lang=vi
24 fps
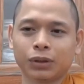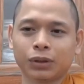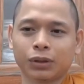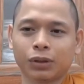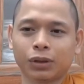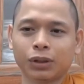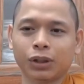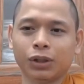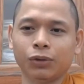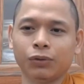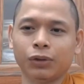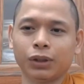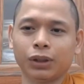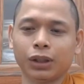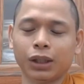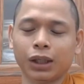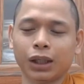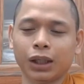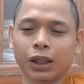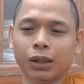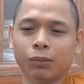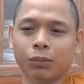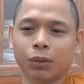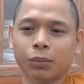có nhiều vấn
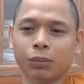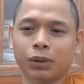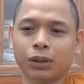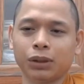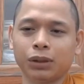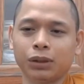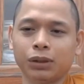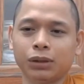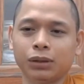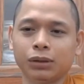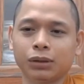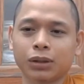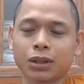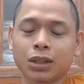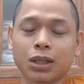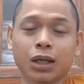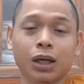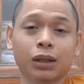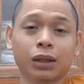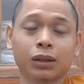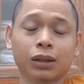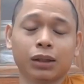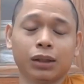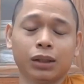đề mà mình chưa có
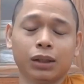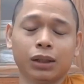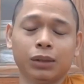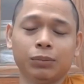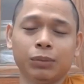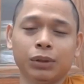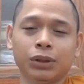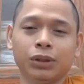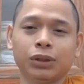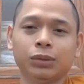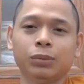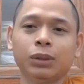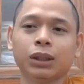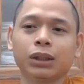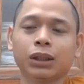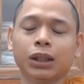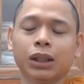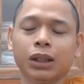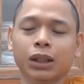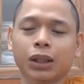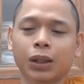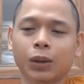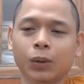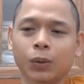sợ tới mình chưa biết
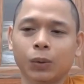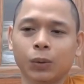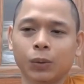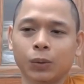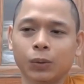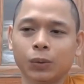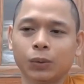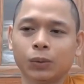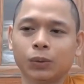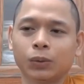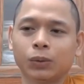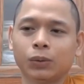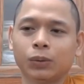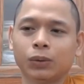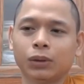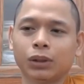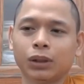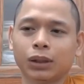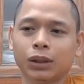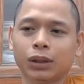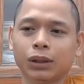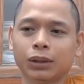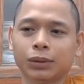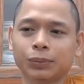tới đâu
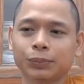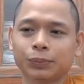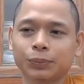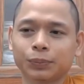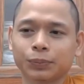ha